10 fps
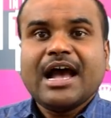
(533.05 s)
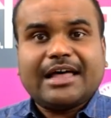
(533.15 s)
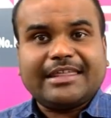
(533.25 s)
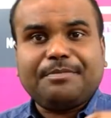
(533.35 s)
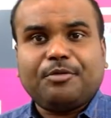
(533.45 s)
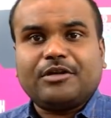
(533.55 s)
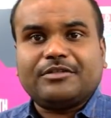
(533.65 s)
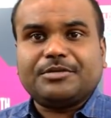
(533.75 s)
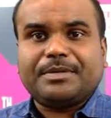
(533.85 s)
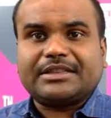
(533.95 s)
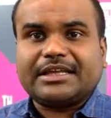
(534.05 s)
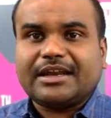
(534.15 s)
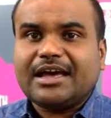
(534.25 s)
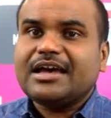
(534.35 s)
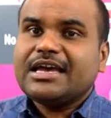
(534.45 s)
அதே போல் வந்து
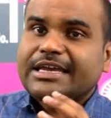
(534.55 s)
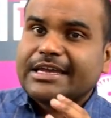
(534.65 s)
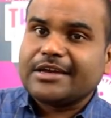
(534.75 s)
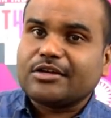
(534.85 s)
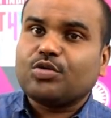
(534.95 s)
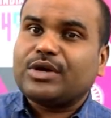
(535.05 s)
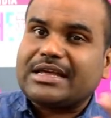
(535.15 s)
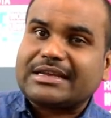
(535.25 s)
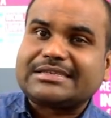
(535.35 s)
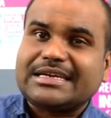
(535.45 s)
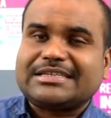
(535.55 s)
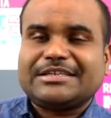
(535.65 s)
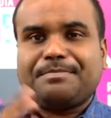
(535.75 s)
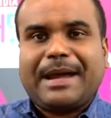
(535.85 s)
பார்த்திங்கன்னா இங்கே இருக்கக்கூடிய ரிசர்ச்